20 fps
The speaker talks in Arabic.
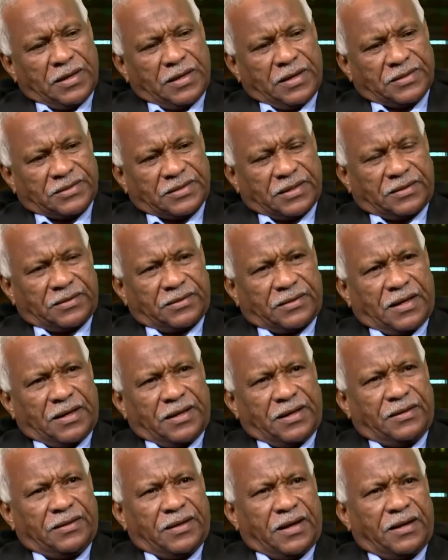اذا
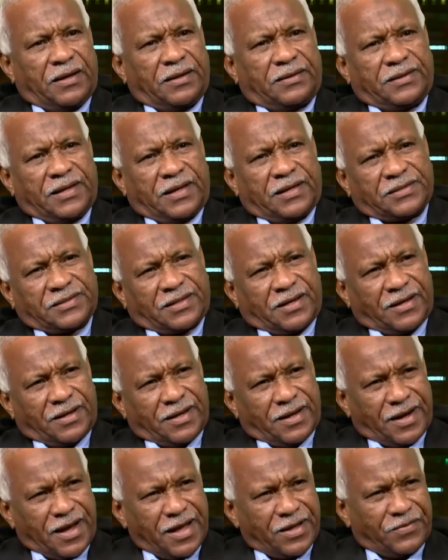اردنا ان نتخذ
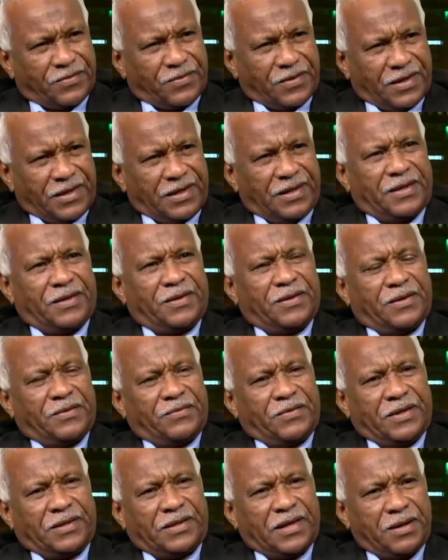قرارات في
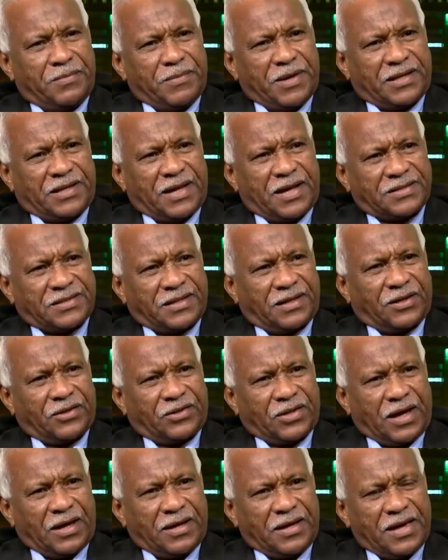في تنميه هذا
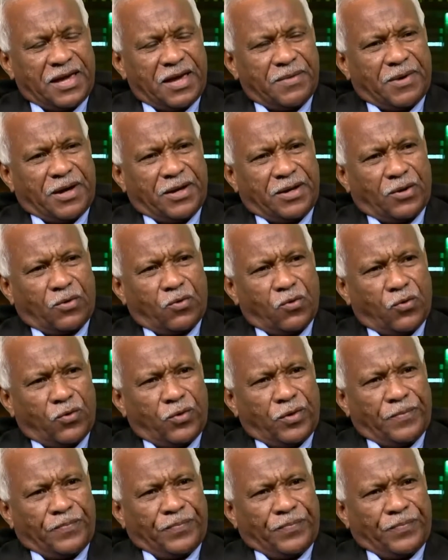القطاع يجب ان يكون